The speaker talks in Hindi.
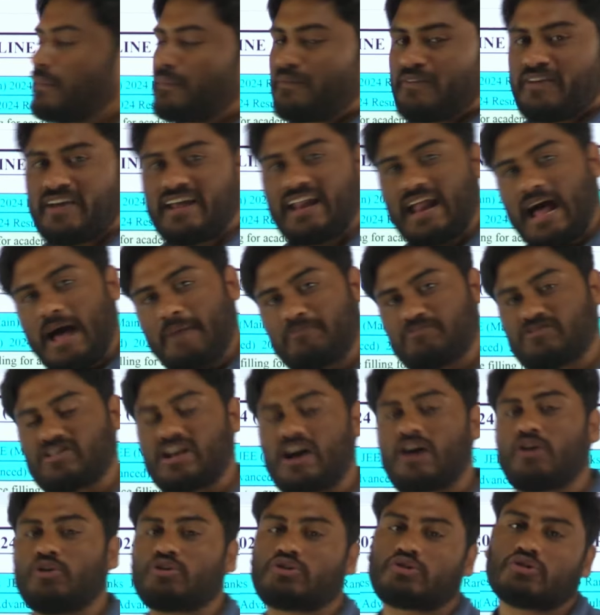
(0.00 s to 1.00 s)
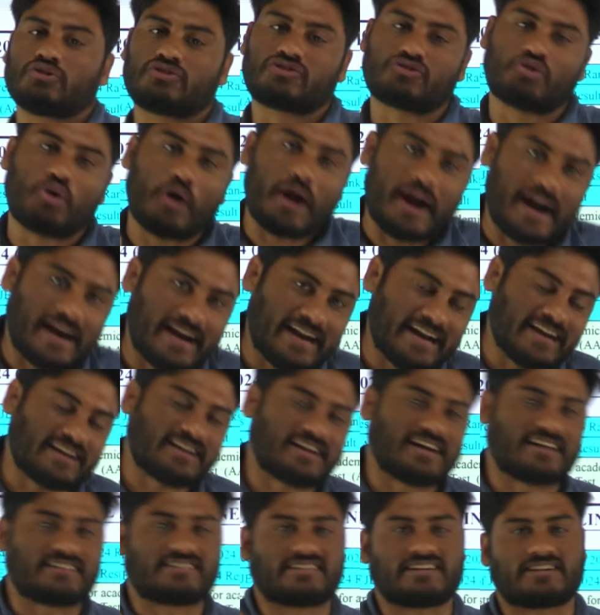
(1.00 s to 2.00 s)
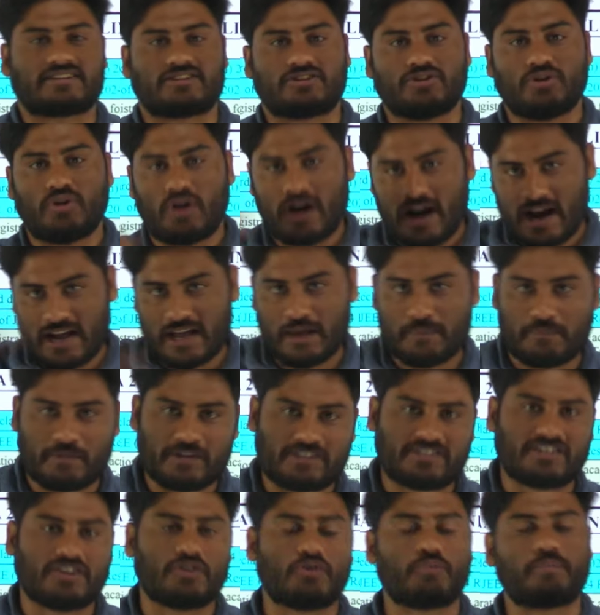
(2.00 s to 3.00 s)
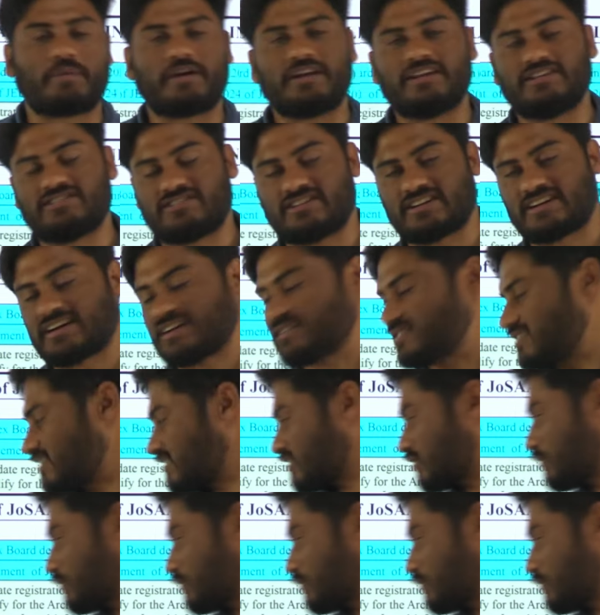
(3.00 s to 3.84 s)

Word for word: फिर आप चाहो तो इसको एडिट कर सकते हो आगे पीछे ऊपर नीचे कर सकते